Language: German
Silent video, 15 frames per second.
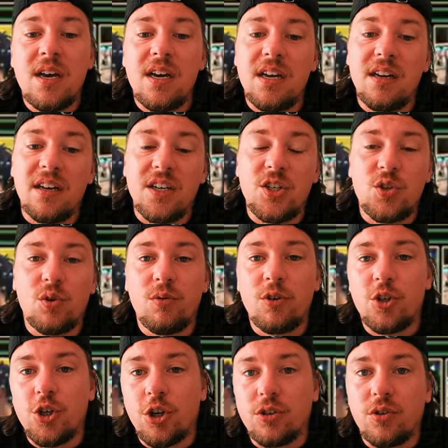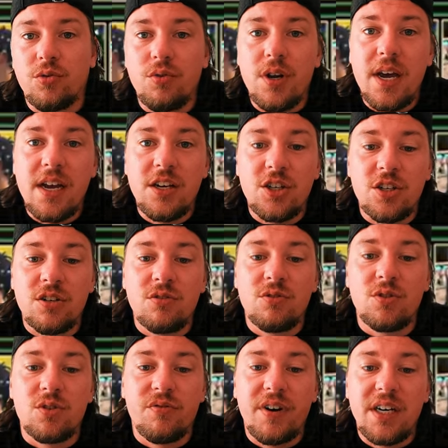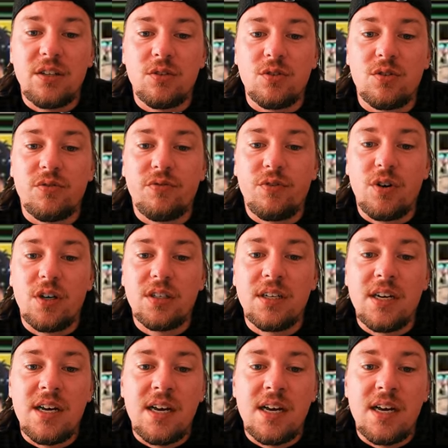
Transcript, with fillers: in Richtung Shot Creation und so weiter und so fort?